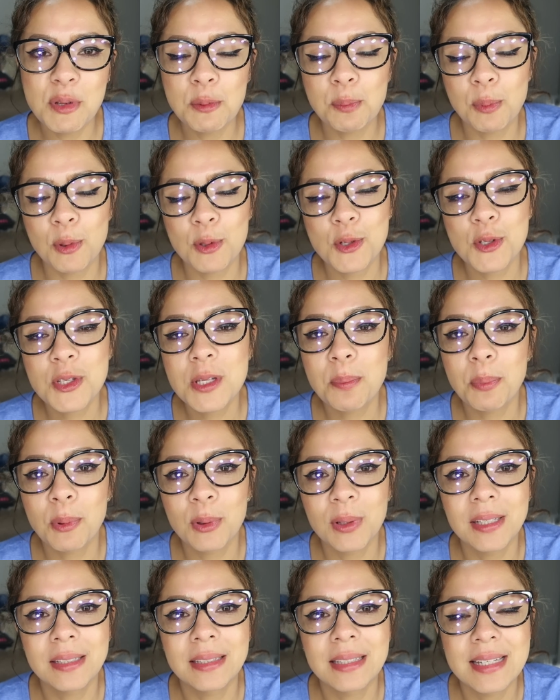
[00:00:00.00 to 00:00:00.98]
Mi esposo se
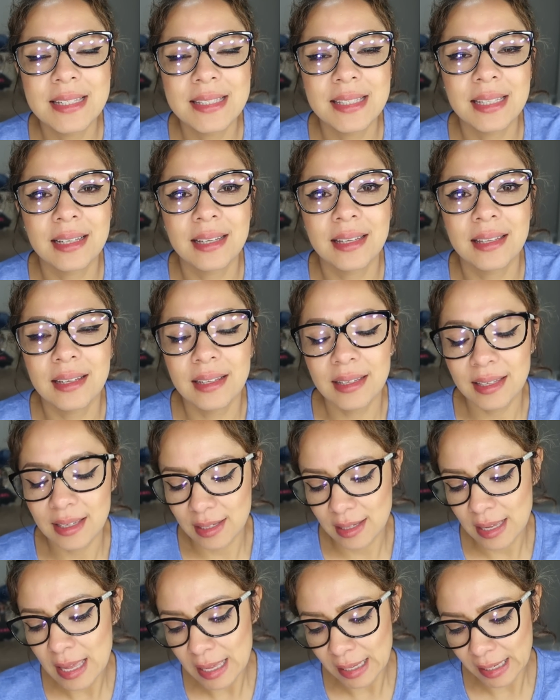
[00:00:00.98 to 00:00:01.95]
pone triste cada
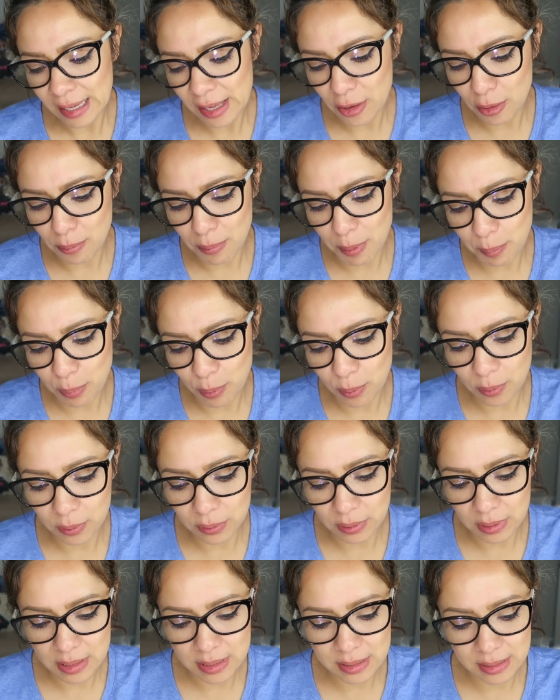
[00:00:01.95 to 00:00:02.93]
que, que yo me
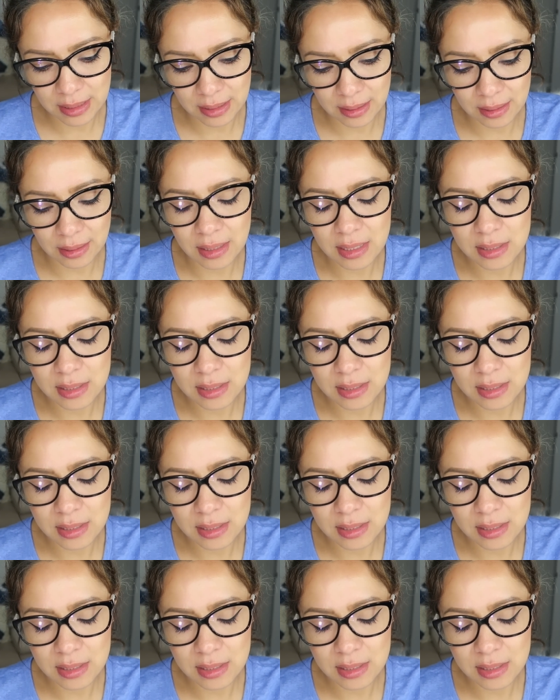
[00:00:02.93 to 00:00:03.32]
pongo triste.